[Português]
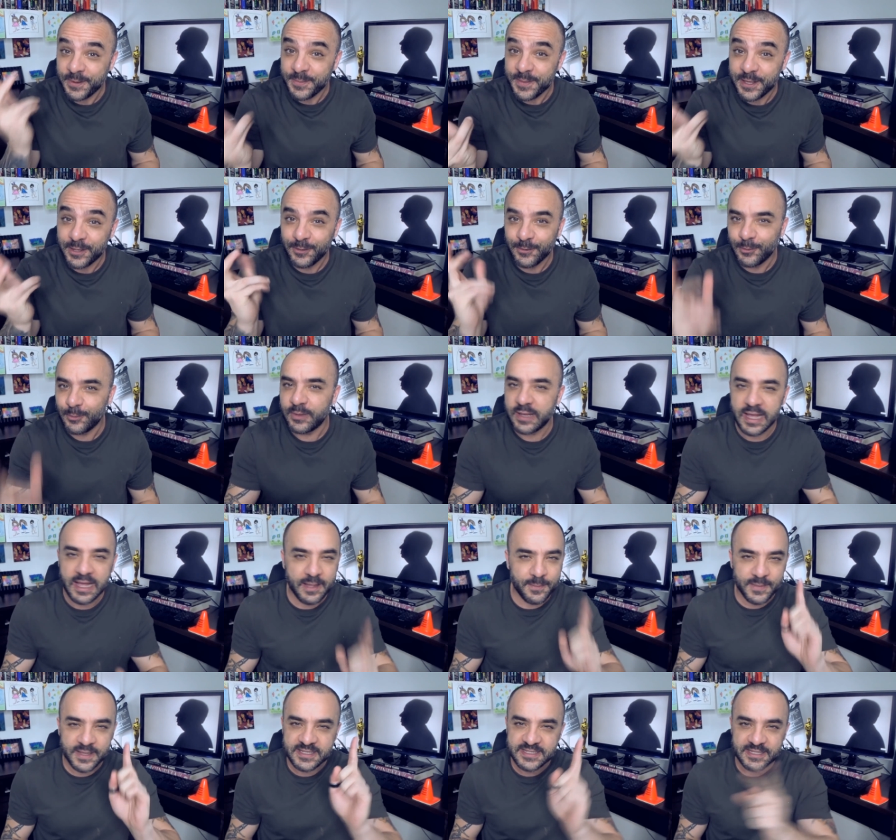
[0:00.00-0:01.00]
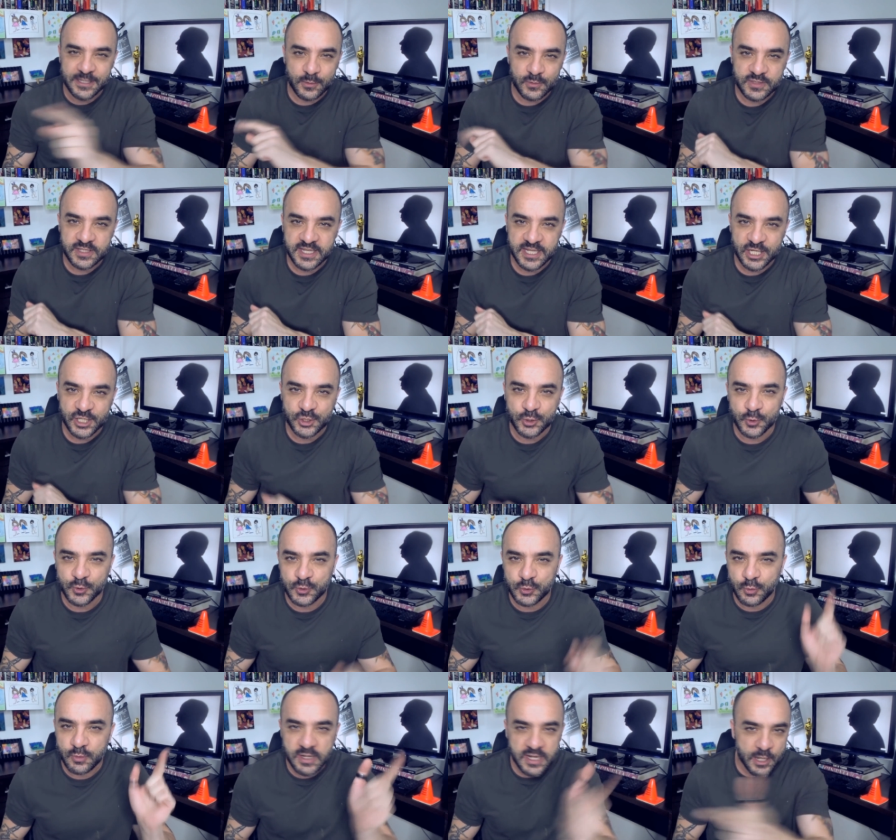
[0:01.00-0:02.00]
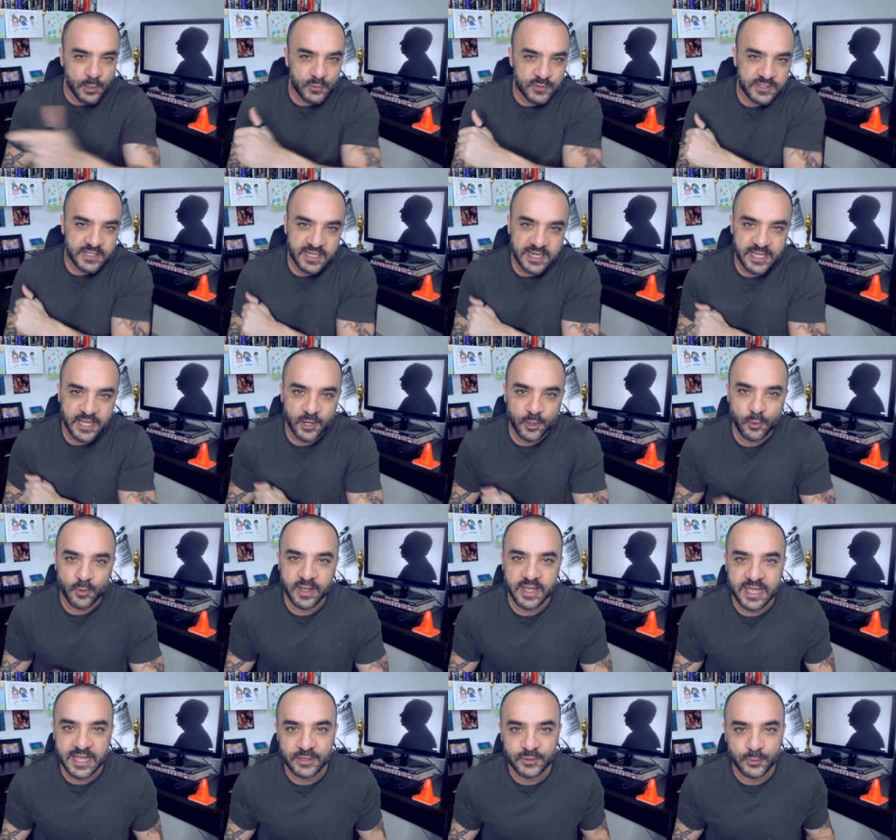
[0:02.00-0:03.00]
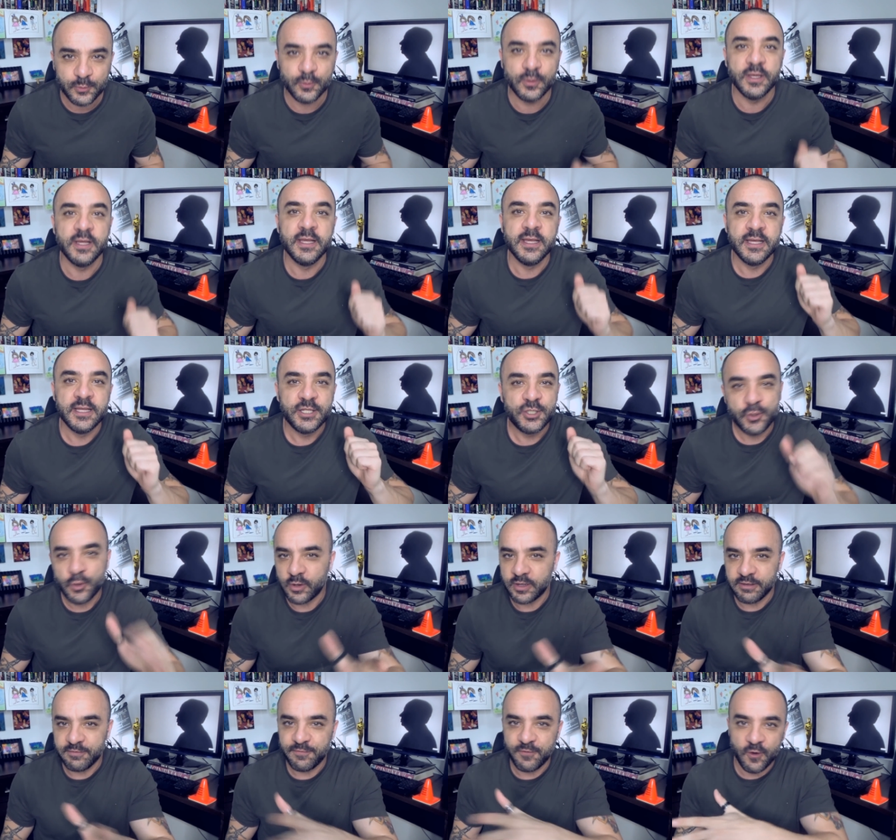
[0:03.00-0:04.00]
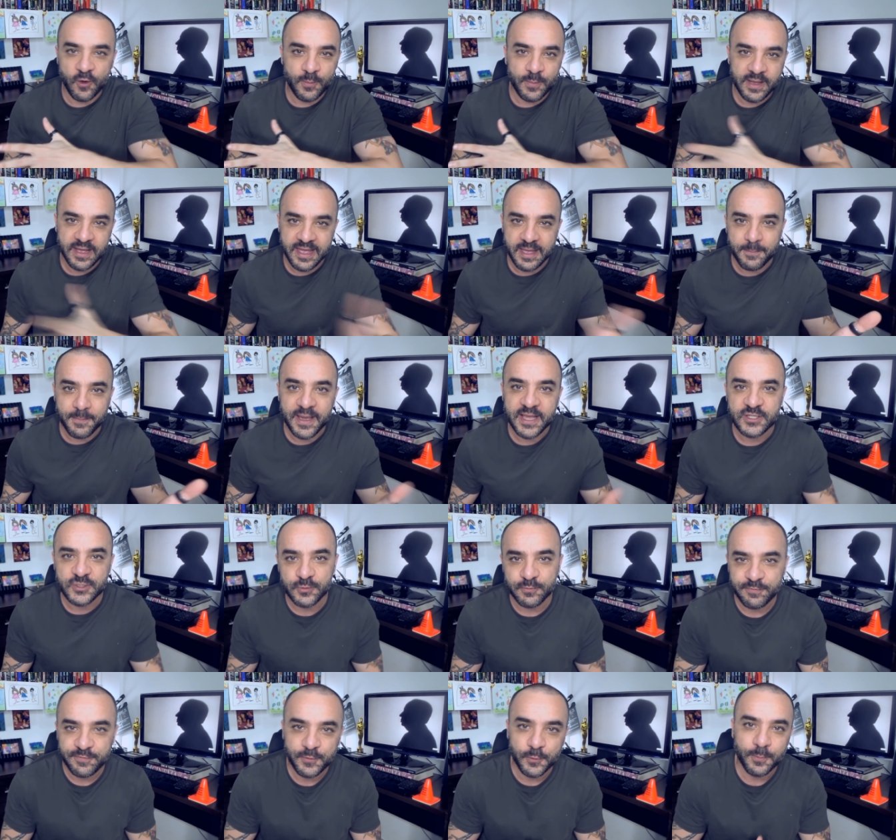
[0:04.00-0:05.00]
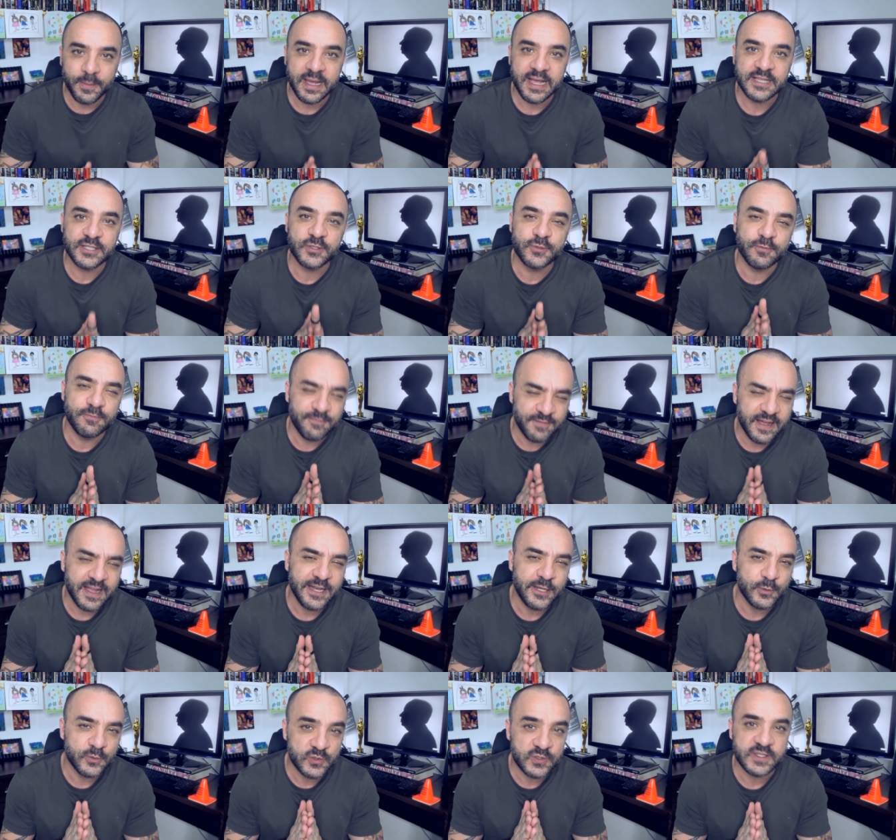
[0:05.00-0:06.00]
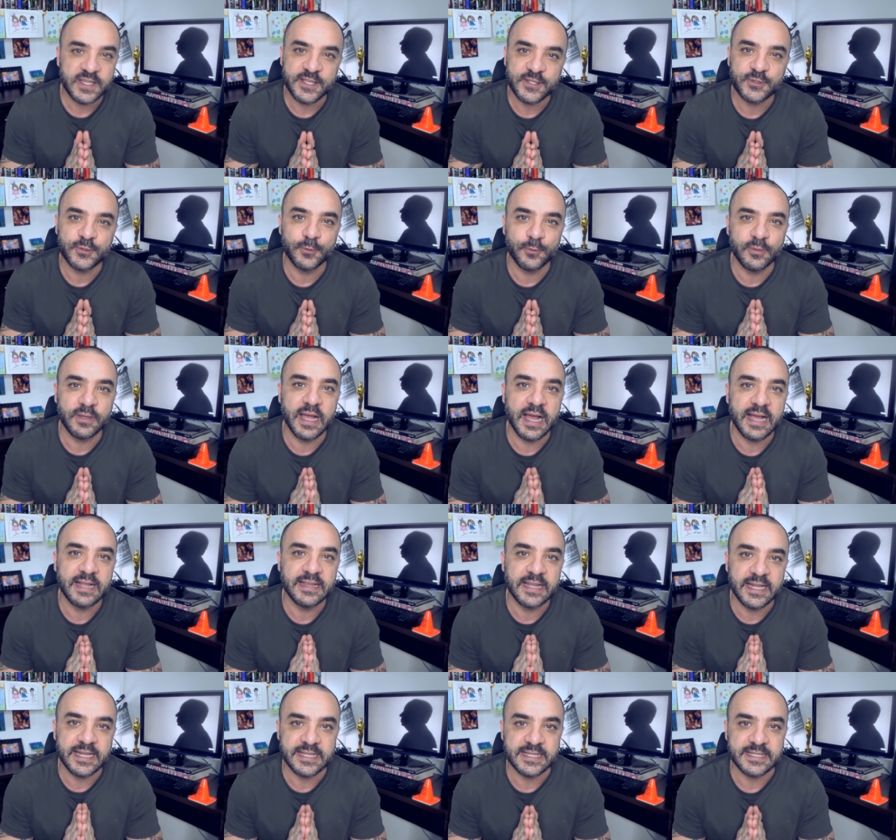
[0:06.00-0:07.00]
primeiro lugar, mas não seria justo não ser seria correto. De qualquer forma, é mais um filmaço, vale o sexto lugar na